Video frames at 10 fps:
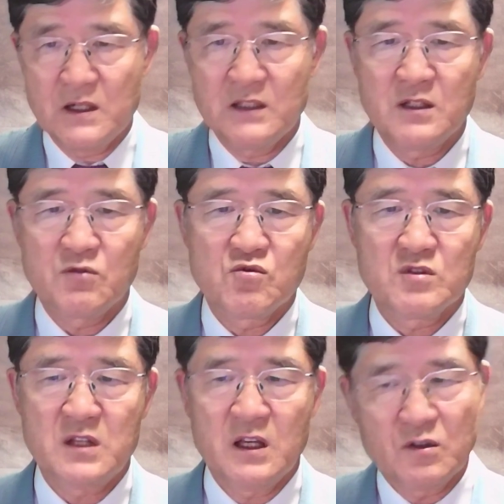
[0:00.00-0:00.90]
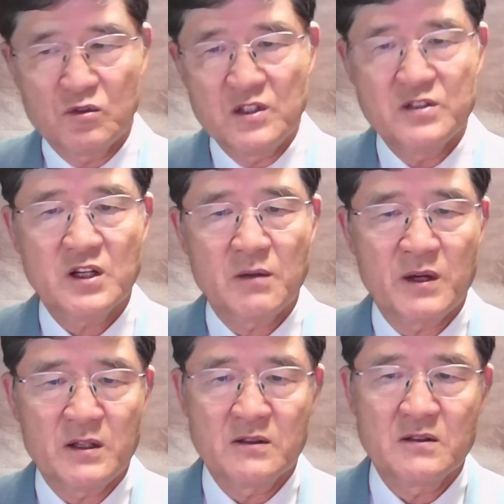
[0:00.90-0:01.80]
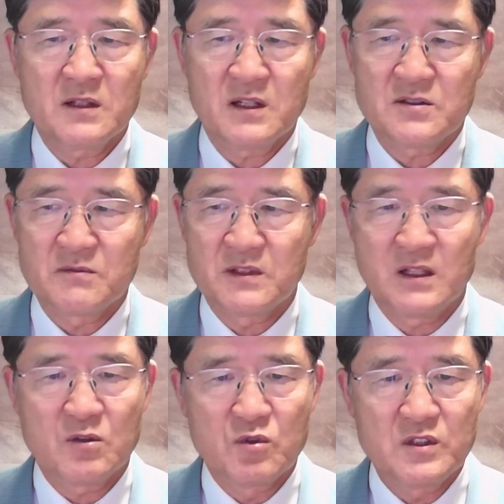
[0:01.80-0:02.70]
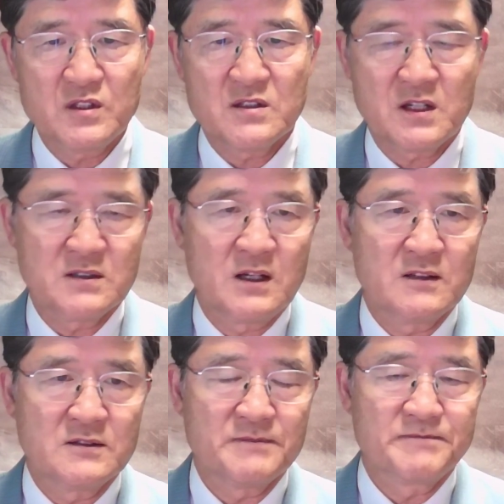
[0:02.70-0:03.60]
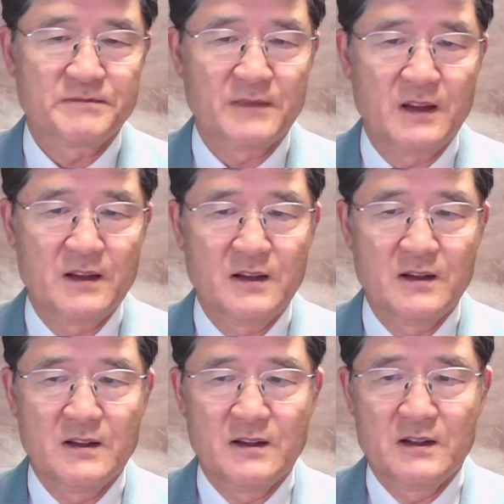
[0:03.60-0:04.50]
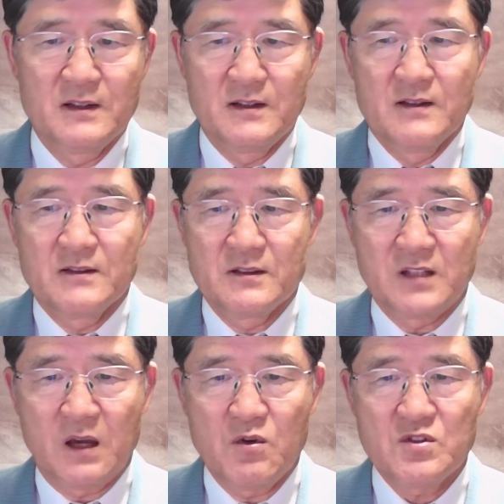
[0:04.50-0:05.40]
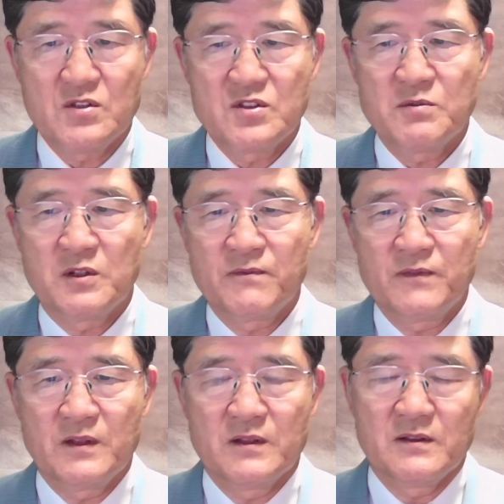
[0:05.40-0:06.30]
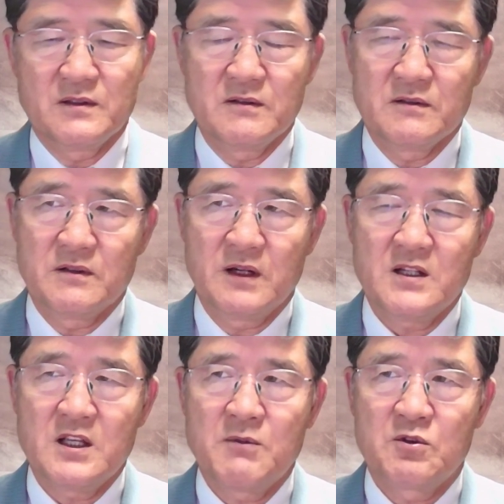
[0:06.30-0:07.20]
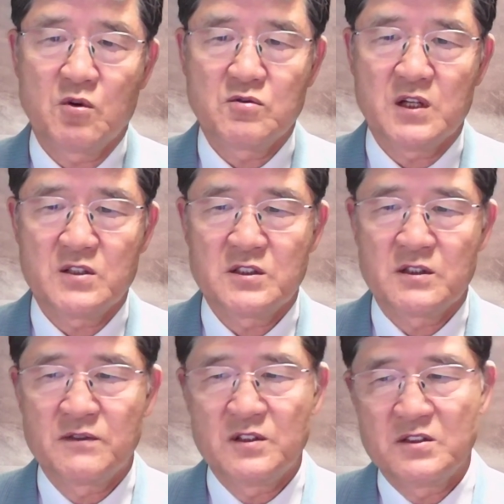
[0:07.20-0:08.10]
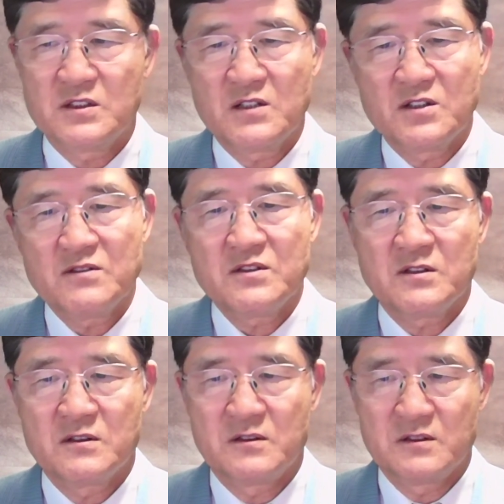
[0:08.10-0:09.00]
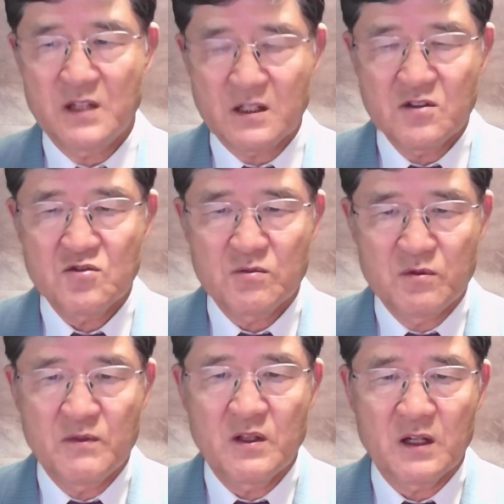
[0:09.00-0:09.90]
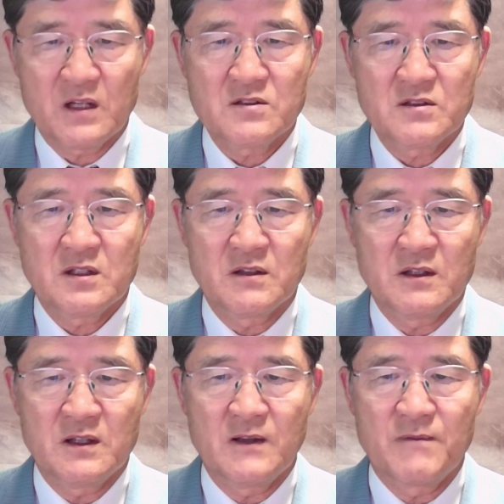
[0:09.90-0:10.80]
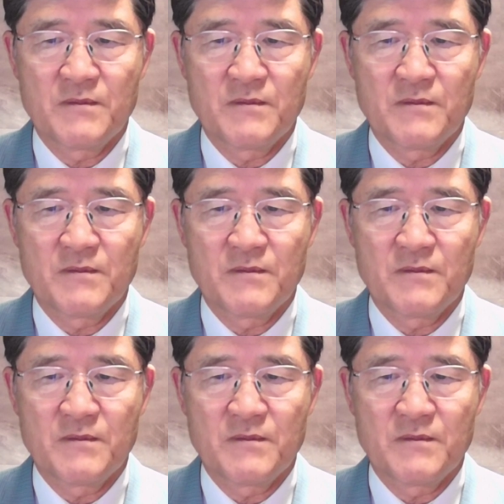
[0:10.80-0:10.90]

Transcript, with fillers: 나타낸 국기에 열쇠가 많이 들어가 있습니다. 이 권위를 상징하는 거죠. 그 다윗의 집은 어, 하나님의 통치하시는 이스라엘 전체를 상징적 분명히 가르칠 텐데